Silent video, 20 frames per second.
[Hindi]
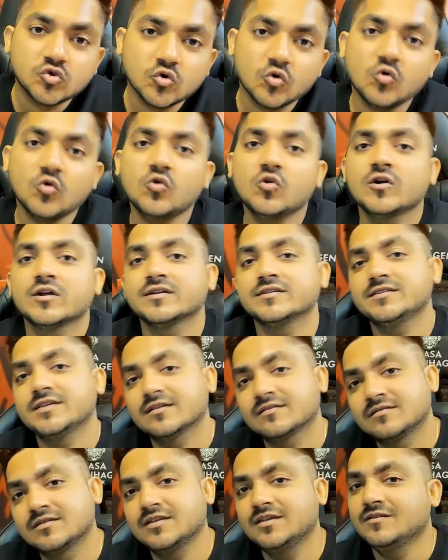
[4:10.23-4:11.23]
दो
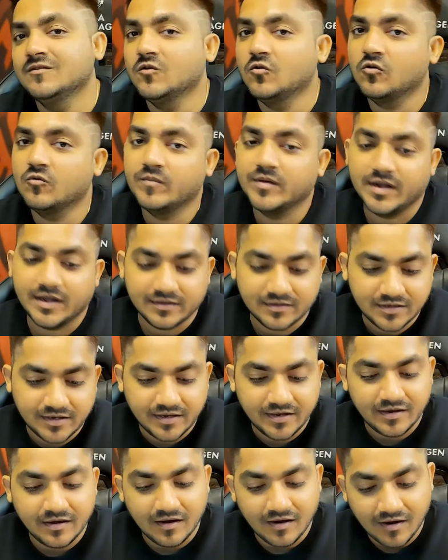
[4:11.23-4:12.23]
या तीन लोग
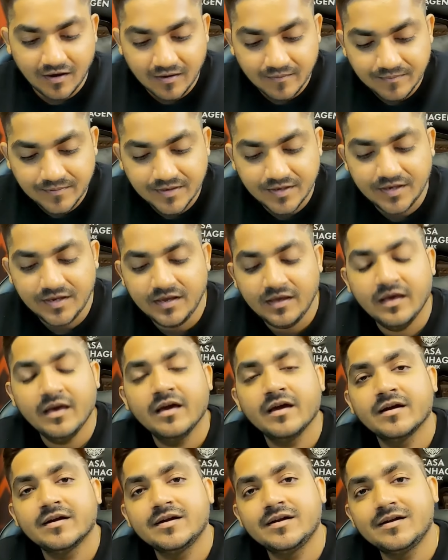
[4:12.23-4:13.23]
बनाते हैं आपकी
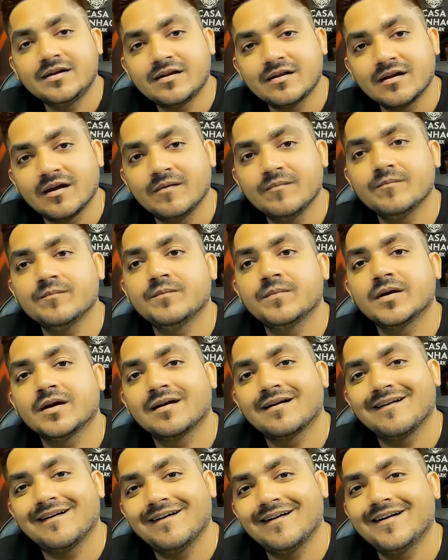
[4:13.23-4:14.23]
ट्रम्प
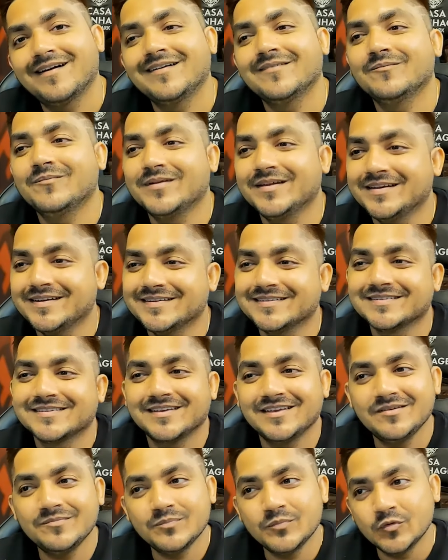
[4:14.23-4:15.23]
कार्ड प्लेयर्स
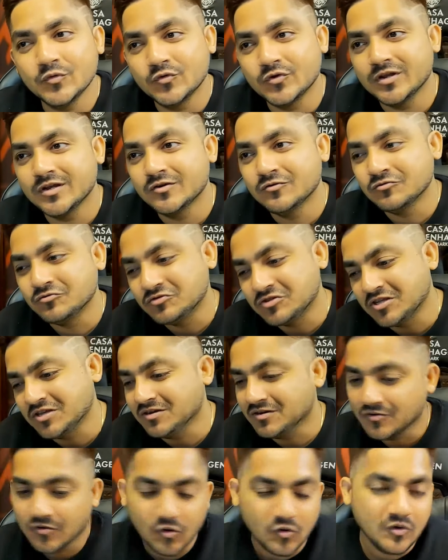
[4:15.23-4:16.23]
की पूरी
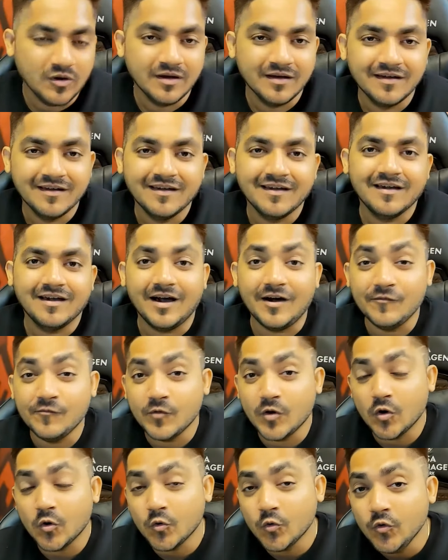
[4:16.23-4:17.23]
गुत्थी को
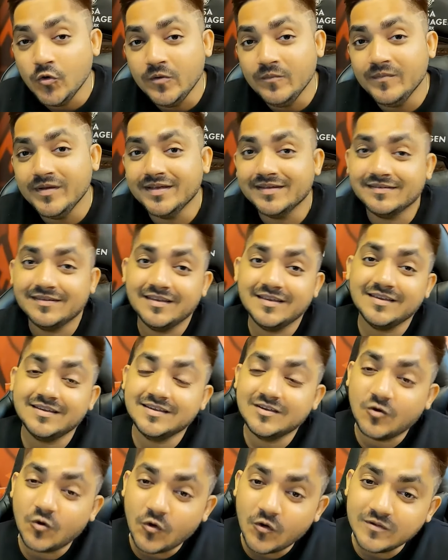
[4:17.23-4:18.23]
अब उनमें से
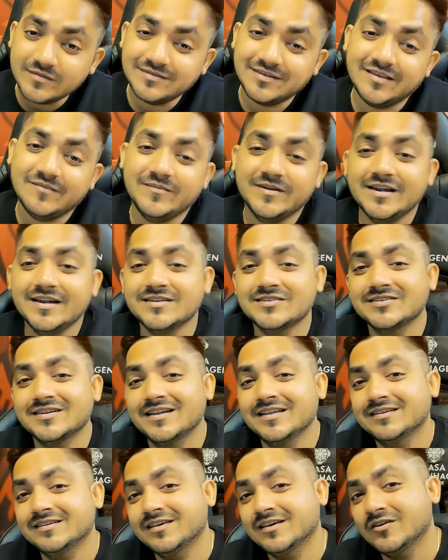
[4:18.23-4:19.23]
कौन से प्लेयर्स
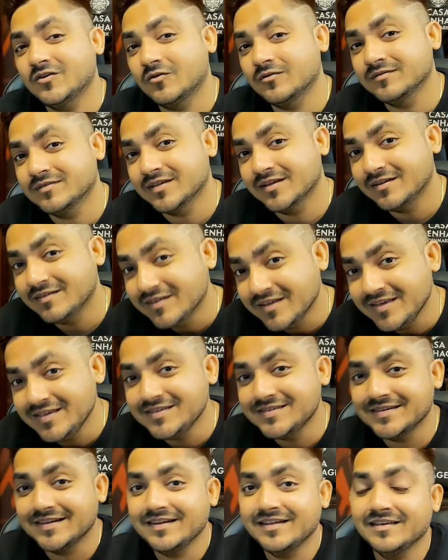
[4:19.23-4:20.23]
चलेंगे कौन से
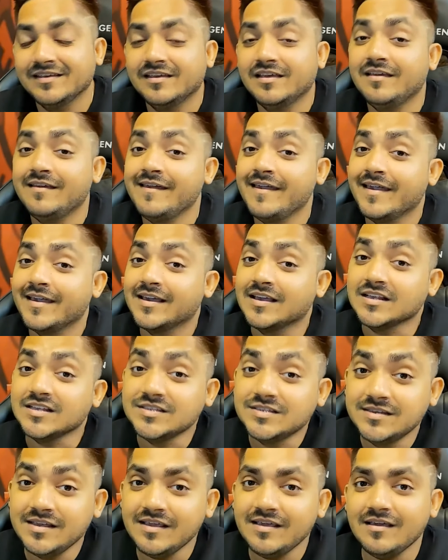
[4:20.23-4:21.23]
नहीं चलेंगे
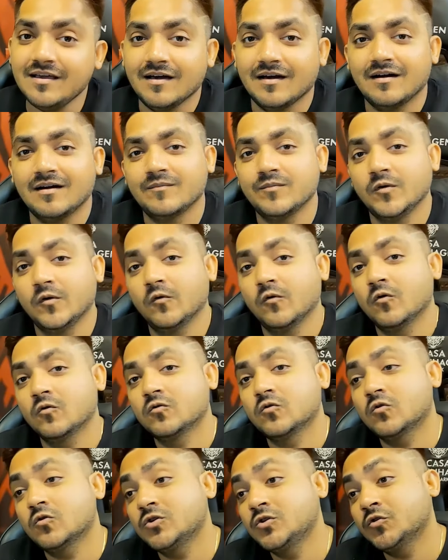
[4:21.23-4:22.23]
ये आप लोगों
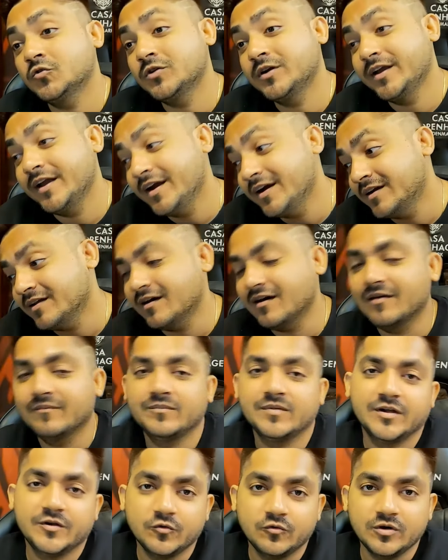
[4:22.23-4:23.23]
को जो डेटा
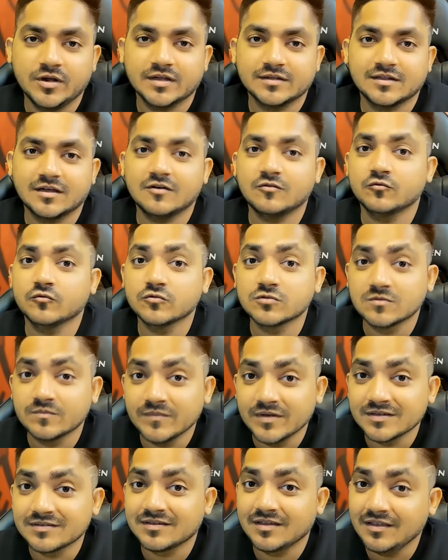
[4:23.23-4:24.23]
आपने ढूंढा था
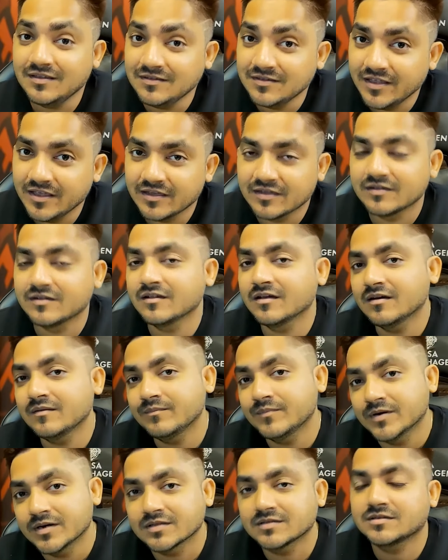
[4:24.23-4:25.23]
उसमें से देखना
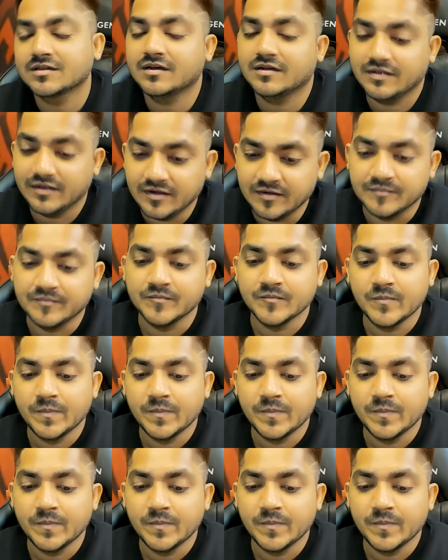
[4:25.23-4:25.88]
पड़ता है